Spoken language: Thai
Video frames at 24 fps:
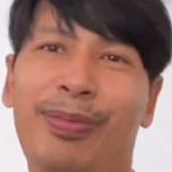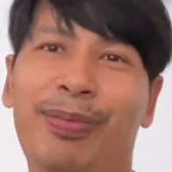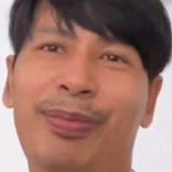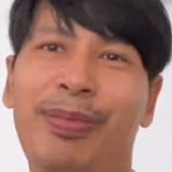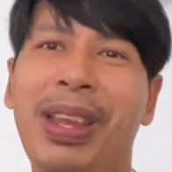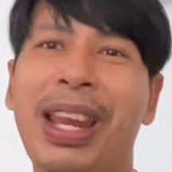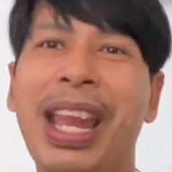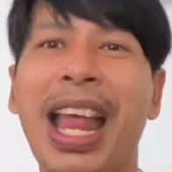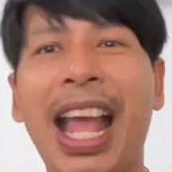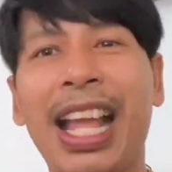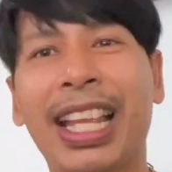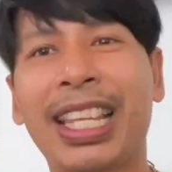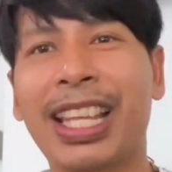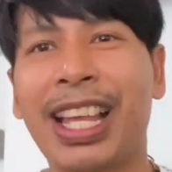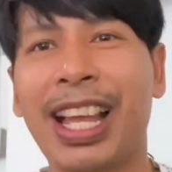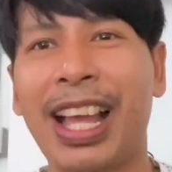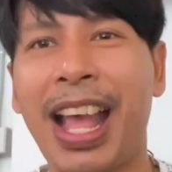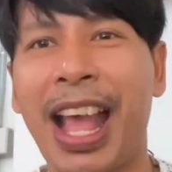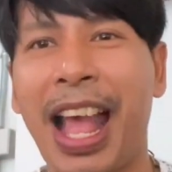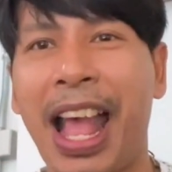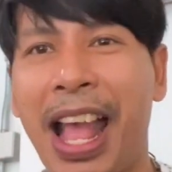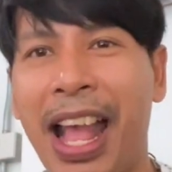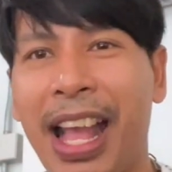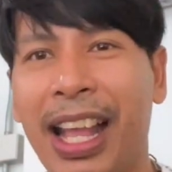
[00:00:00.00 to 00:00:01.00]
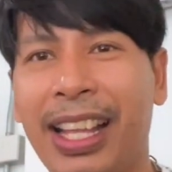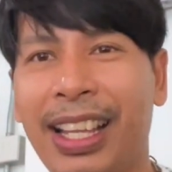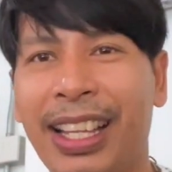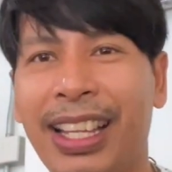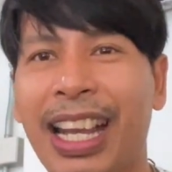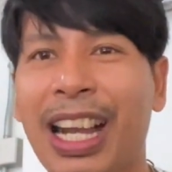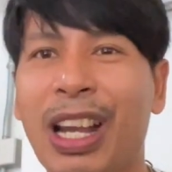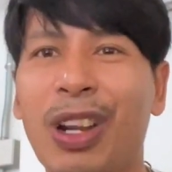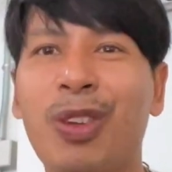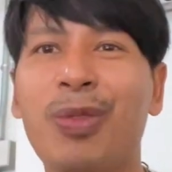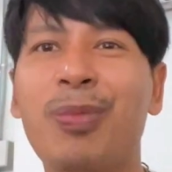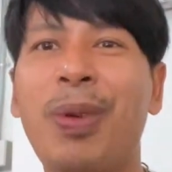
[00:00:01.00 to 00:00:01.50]
ไม่น่าจะ
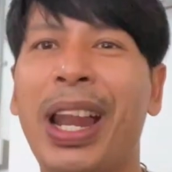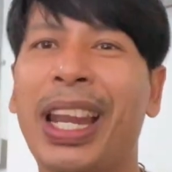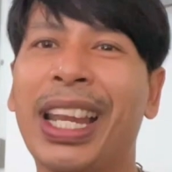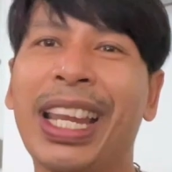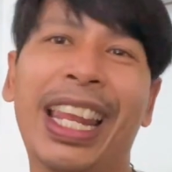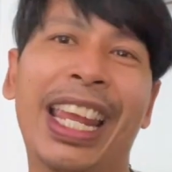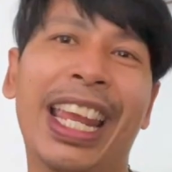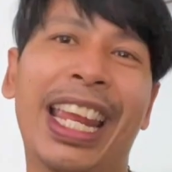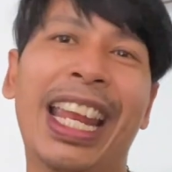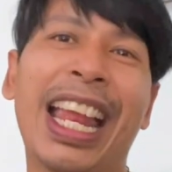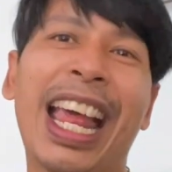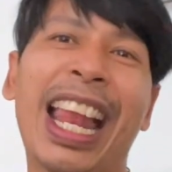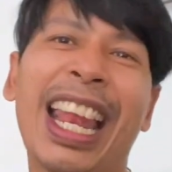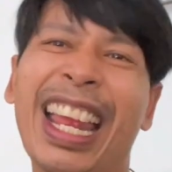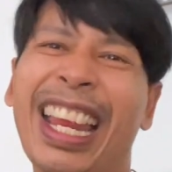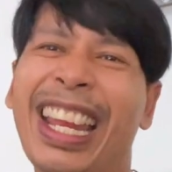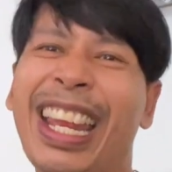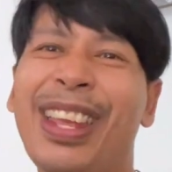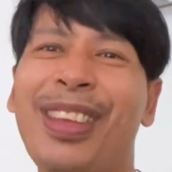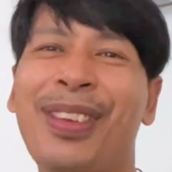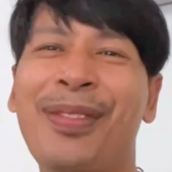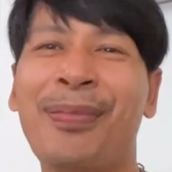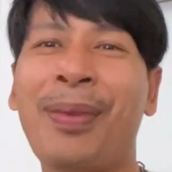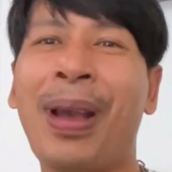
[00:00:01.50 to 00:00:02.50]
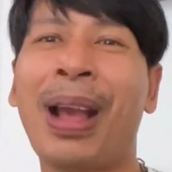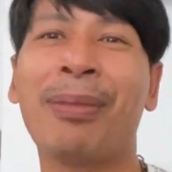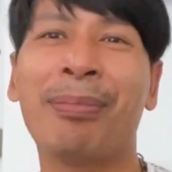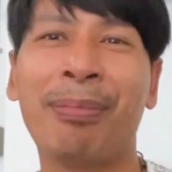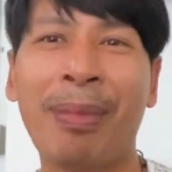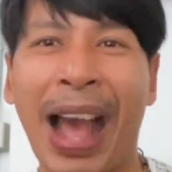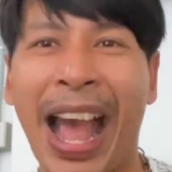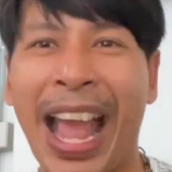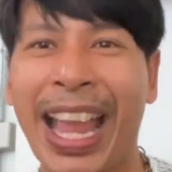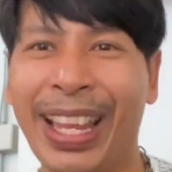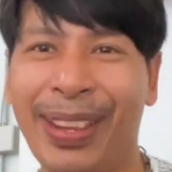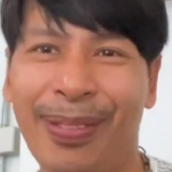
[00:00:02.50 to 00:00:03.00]
เกิดอุบัติเหตุอะไรได้มาก
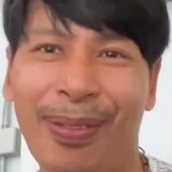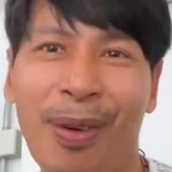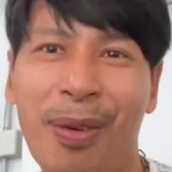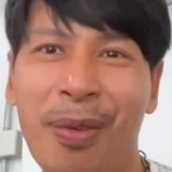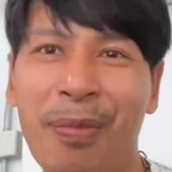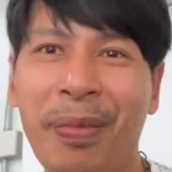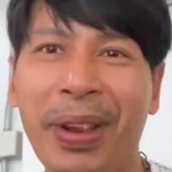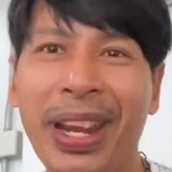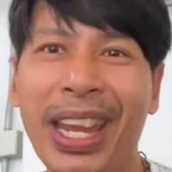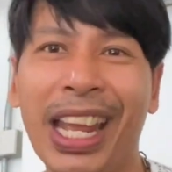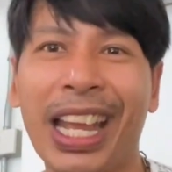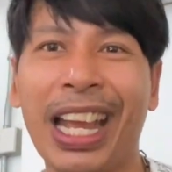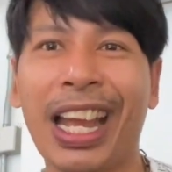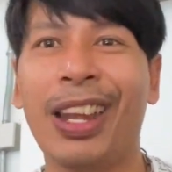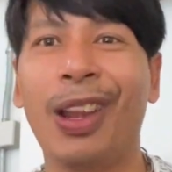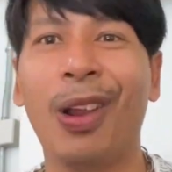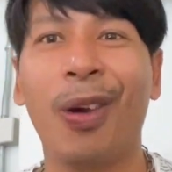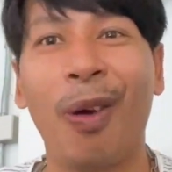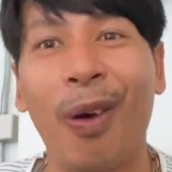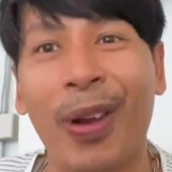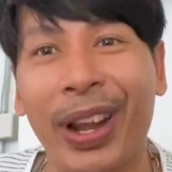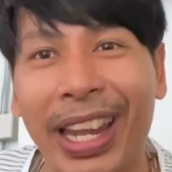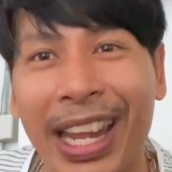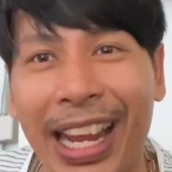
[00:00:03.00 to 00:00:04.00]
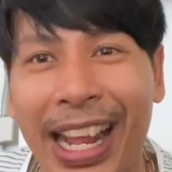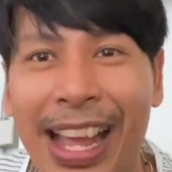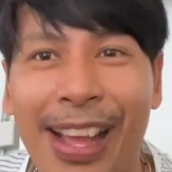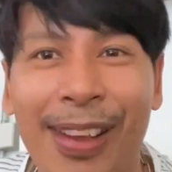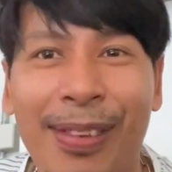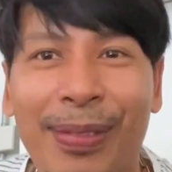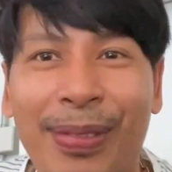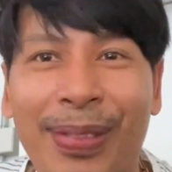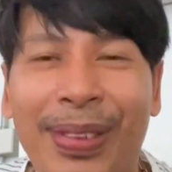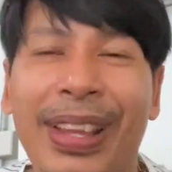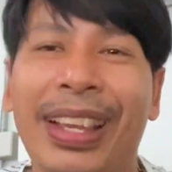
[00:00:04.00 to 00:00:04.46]
มาย ผมไม่ได้กระโดดนะครับ